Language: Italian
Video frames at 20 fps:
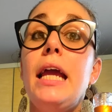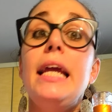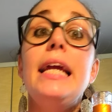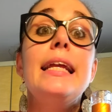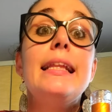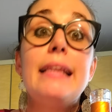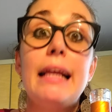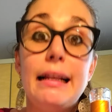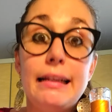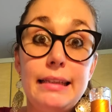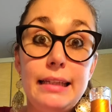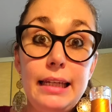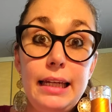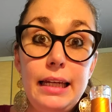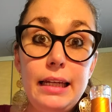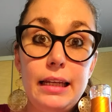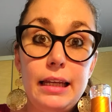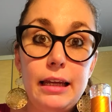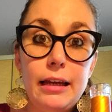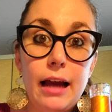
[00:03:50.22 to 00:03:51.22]
I
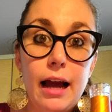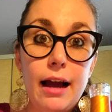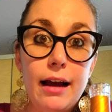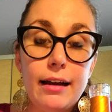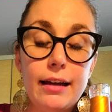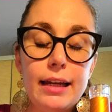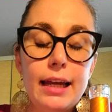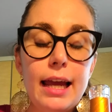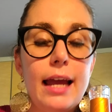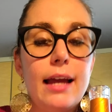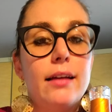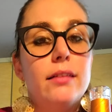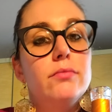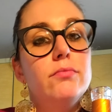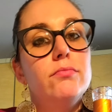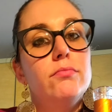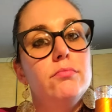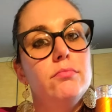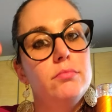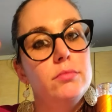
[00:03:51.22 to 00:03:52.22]
tannini anche,
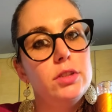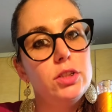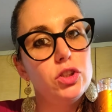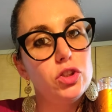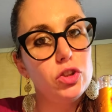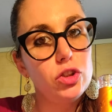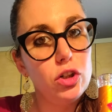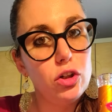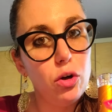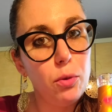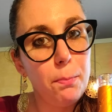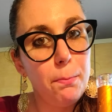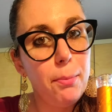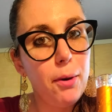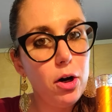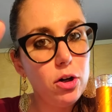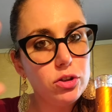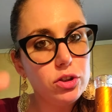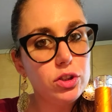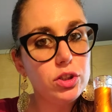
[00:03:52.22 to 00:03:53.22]
sono
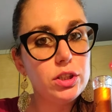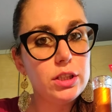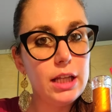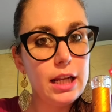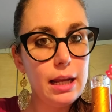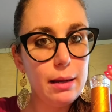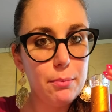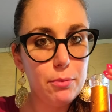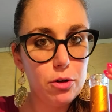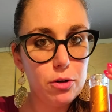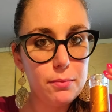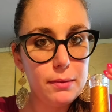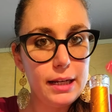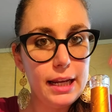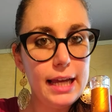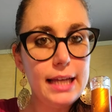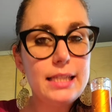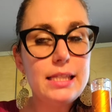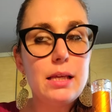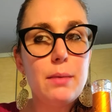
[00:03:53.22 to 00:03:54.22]
l'opposto della
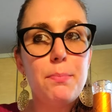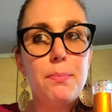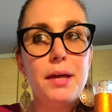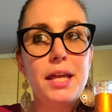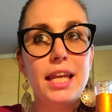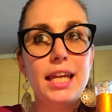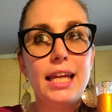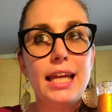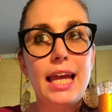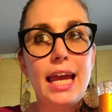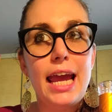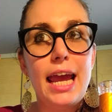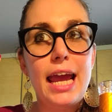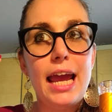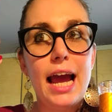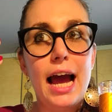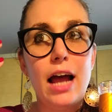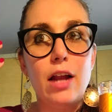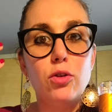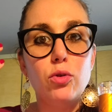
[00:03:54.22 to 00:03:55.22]
morbidezza
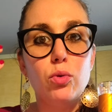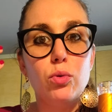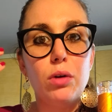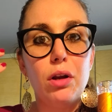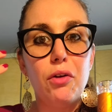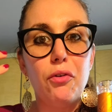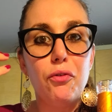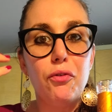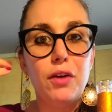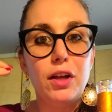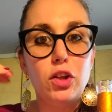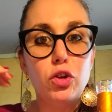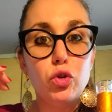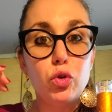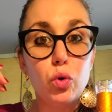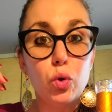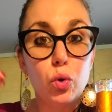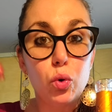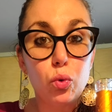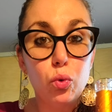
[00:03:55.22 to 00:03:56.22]
perché hanno un
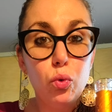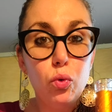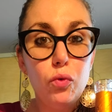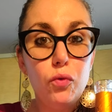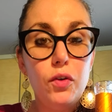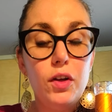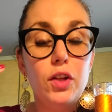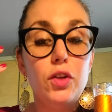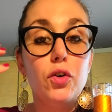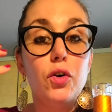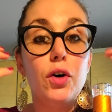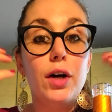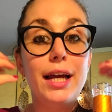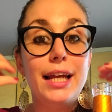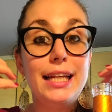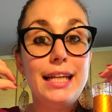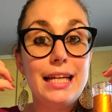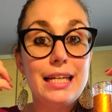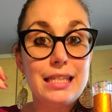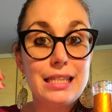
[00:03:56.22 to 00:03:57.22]
effetto ruvido
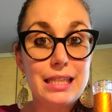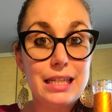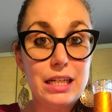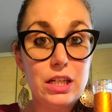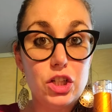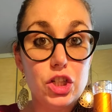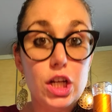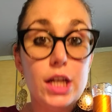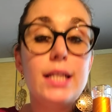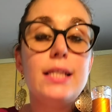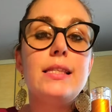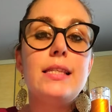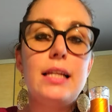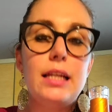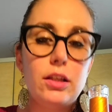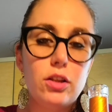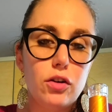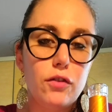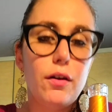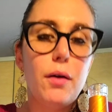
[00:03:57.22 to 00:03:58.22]
e di astringenza,
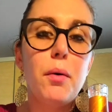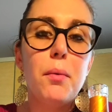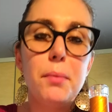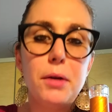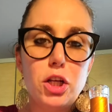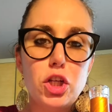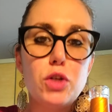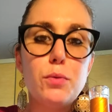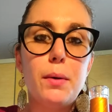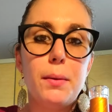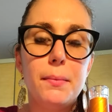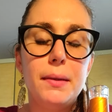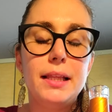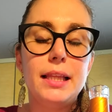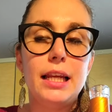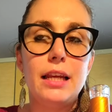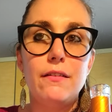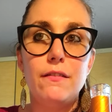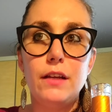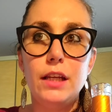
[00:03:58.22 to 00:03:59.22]
li troviamo
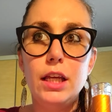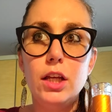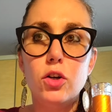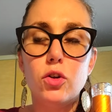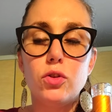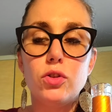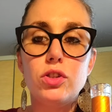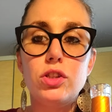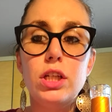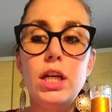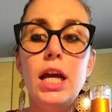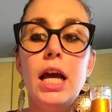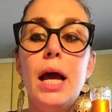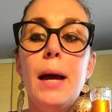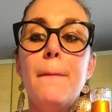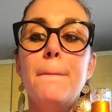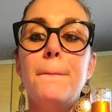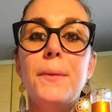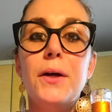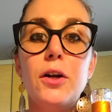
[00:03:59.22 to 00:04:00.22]
principalmente nei vini rossi,
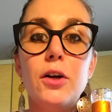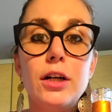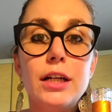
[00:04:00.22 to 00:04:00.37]
però